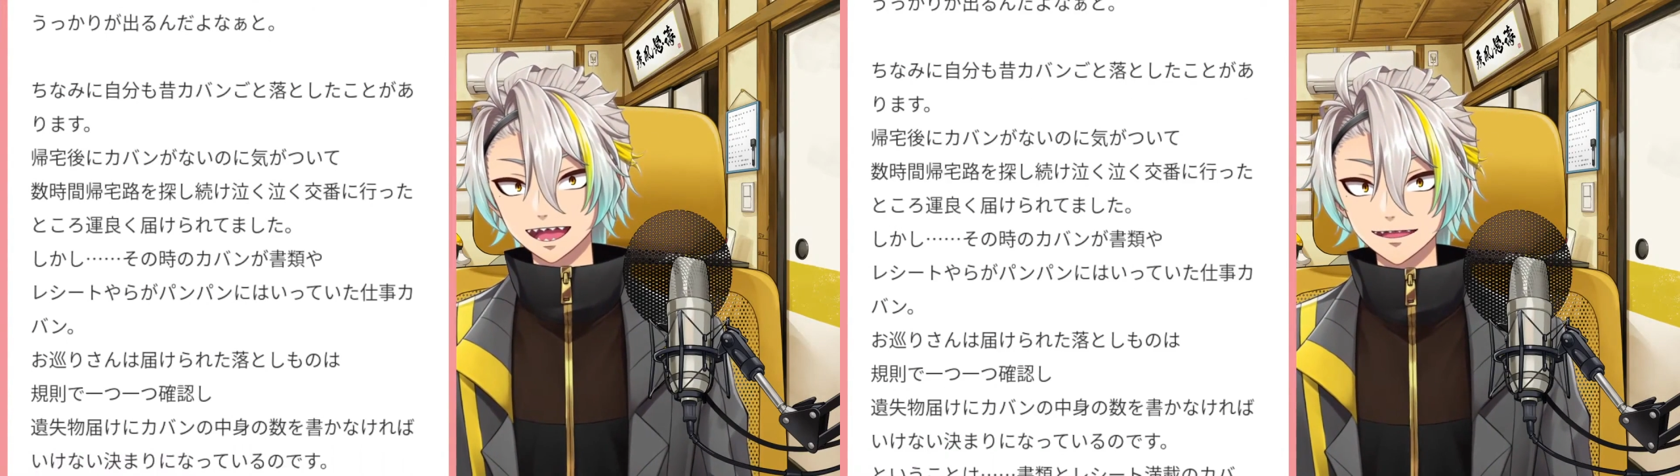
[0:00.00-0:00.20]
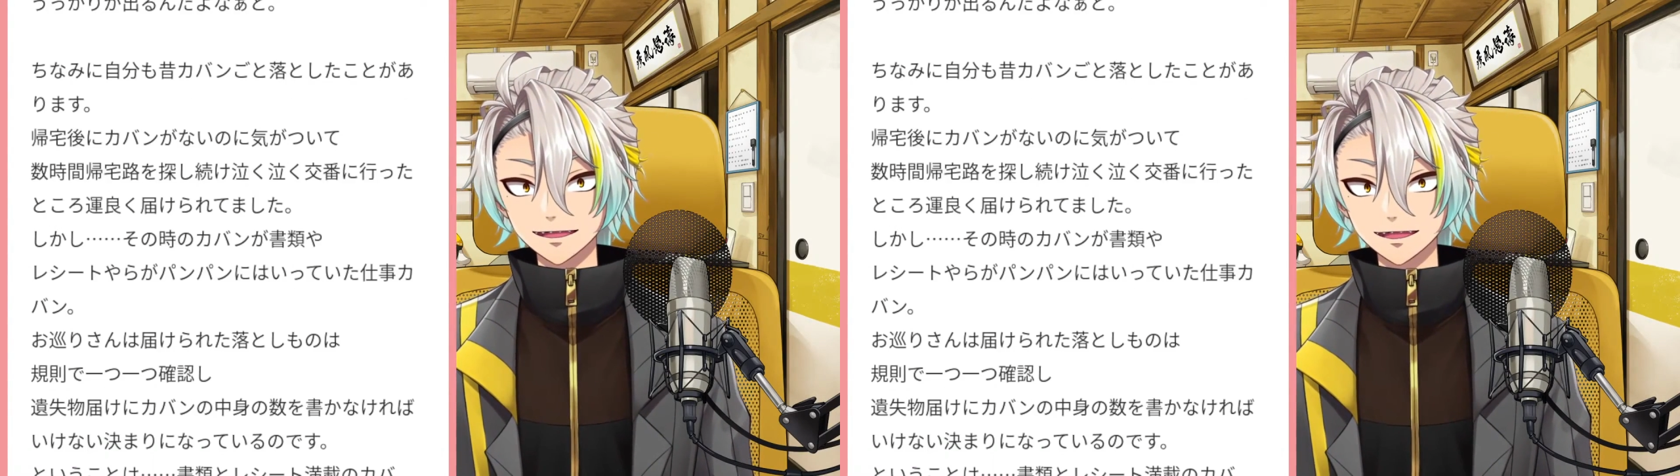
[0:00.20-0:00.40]

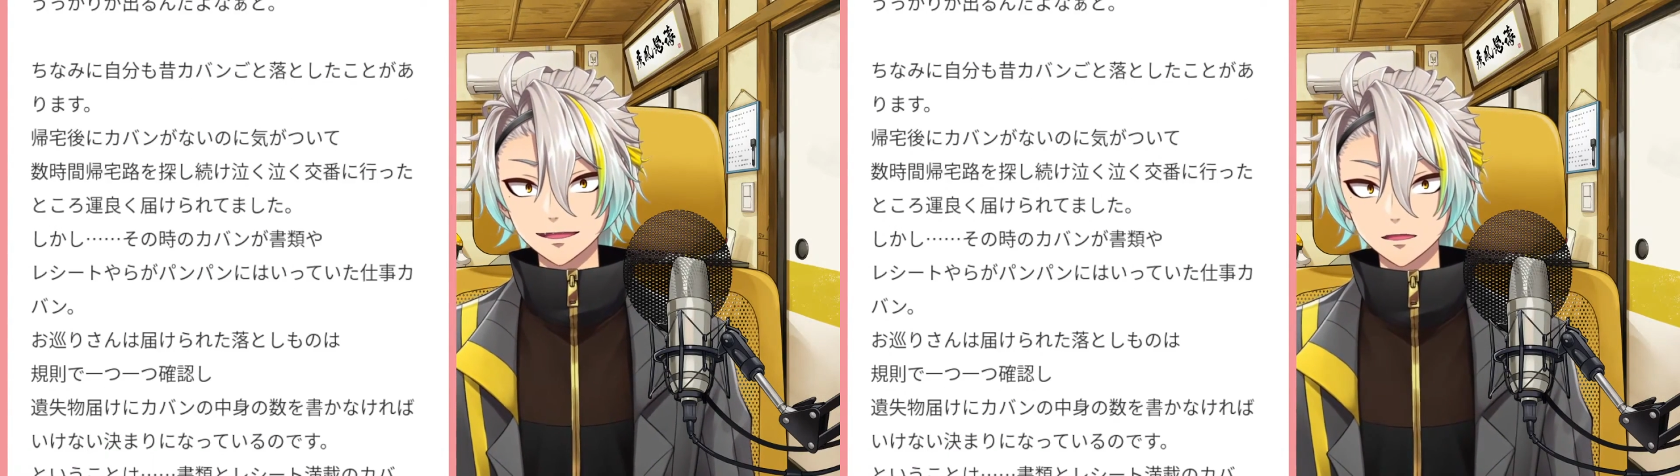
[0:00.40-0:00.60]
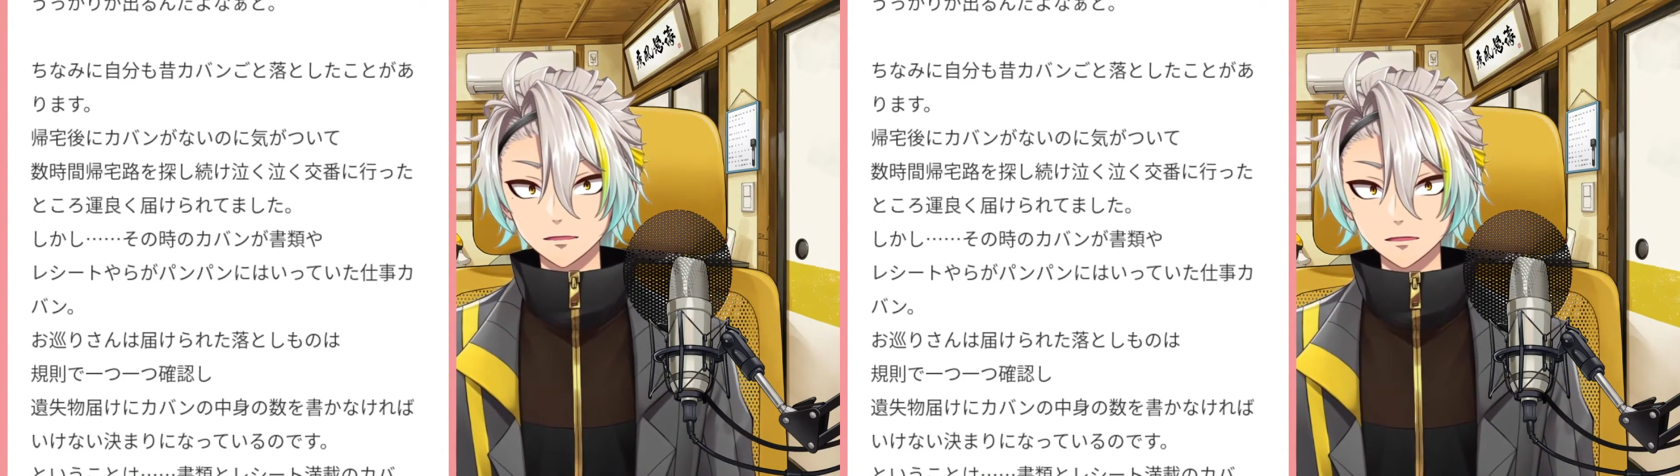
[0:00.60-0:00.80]
しかし、
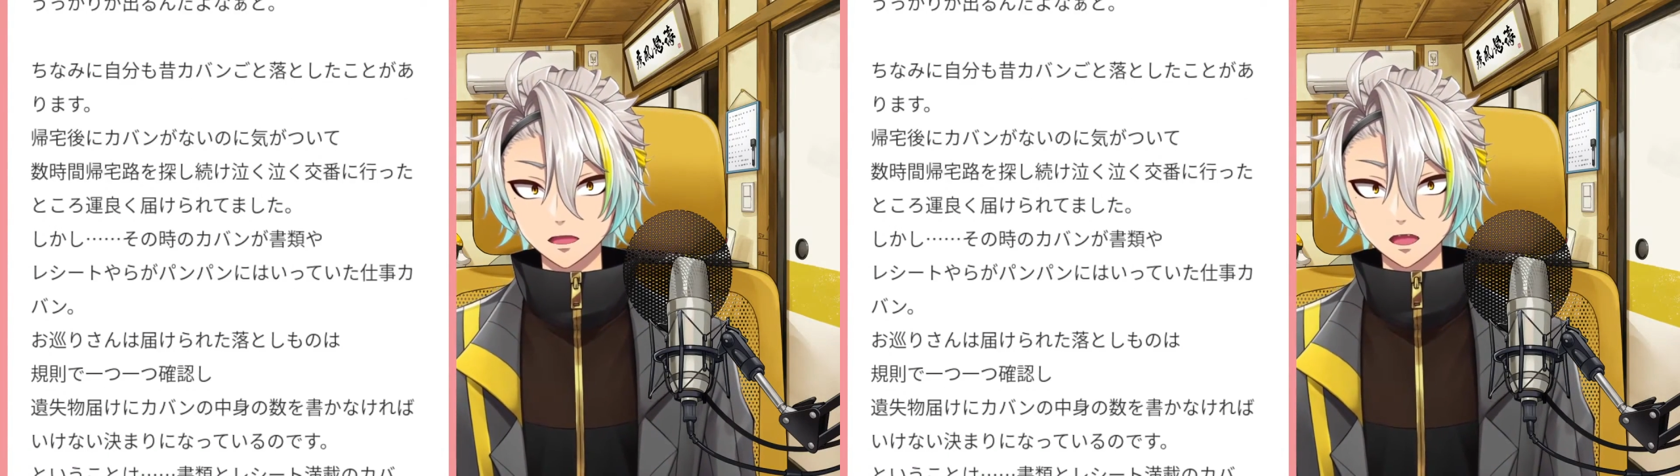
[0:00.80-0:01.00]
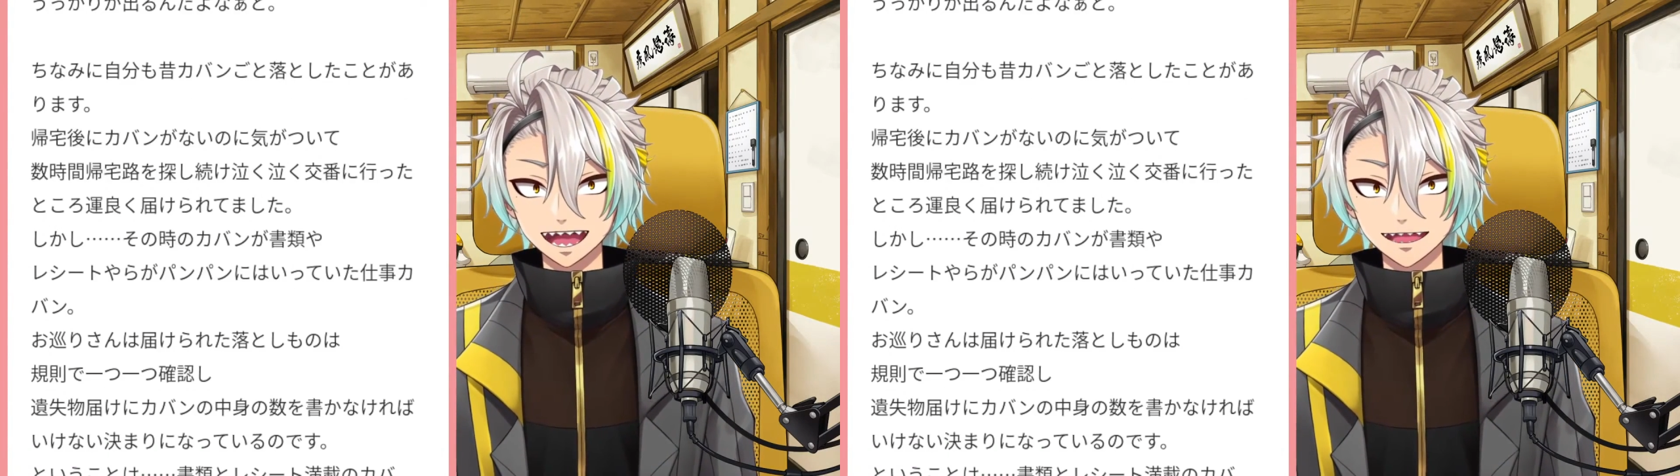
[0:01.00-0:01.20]
その
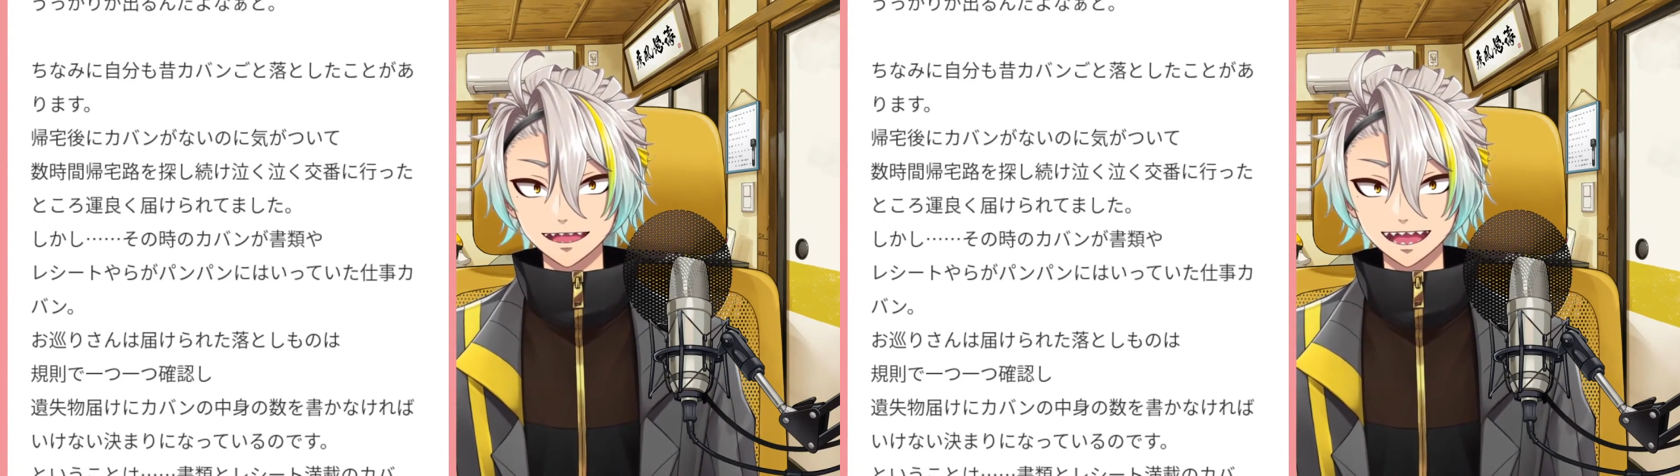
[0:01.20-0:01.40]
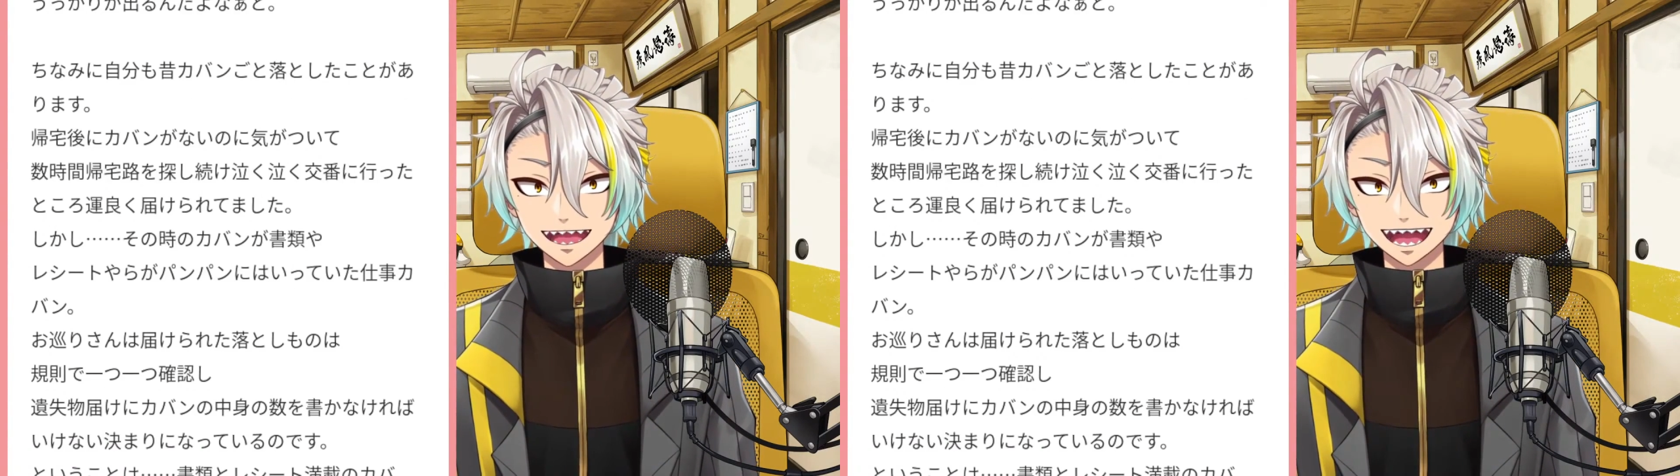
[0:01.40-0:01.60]
時の
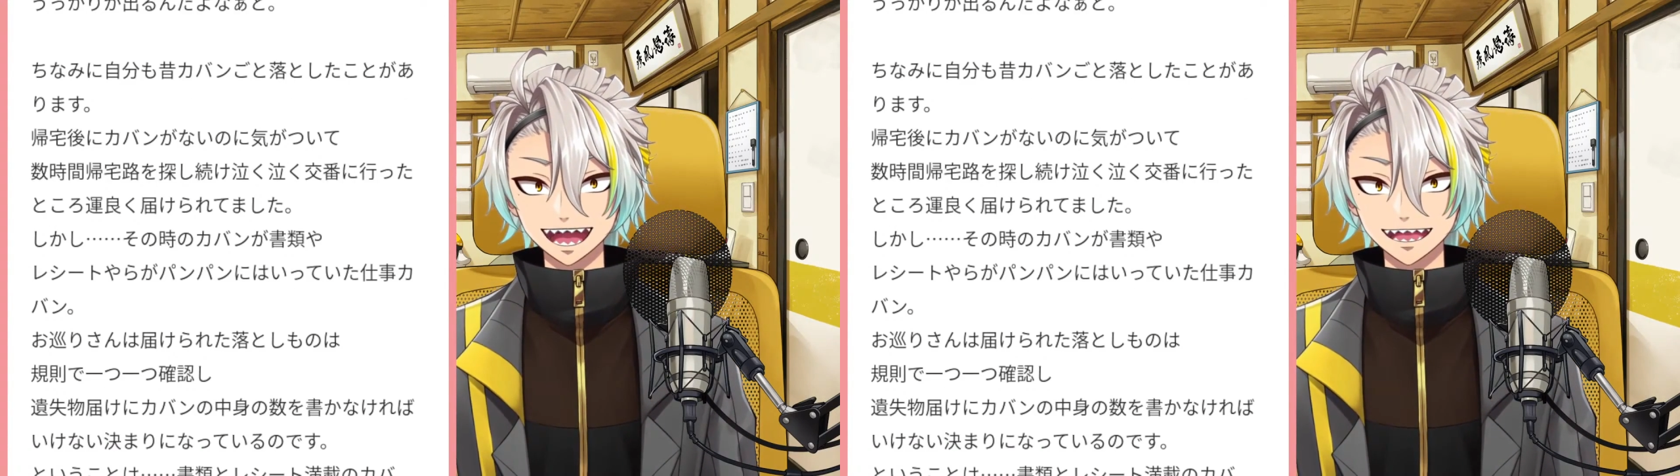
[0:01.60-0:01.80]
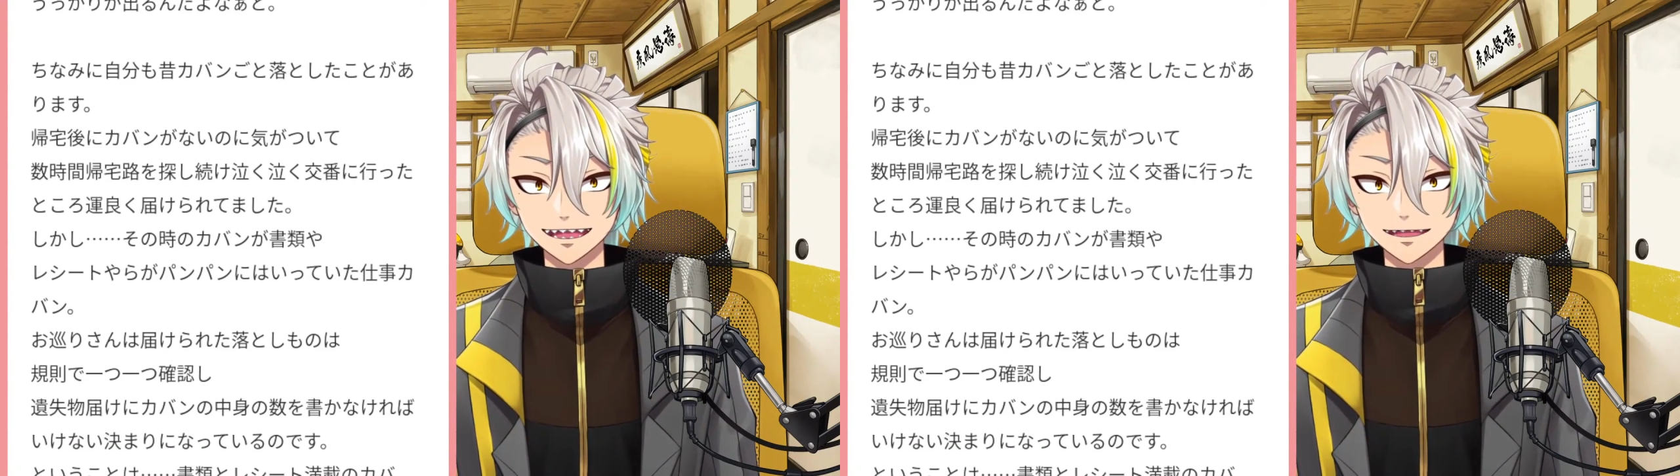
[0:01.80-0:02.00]
カバンが、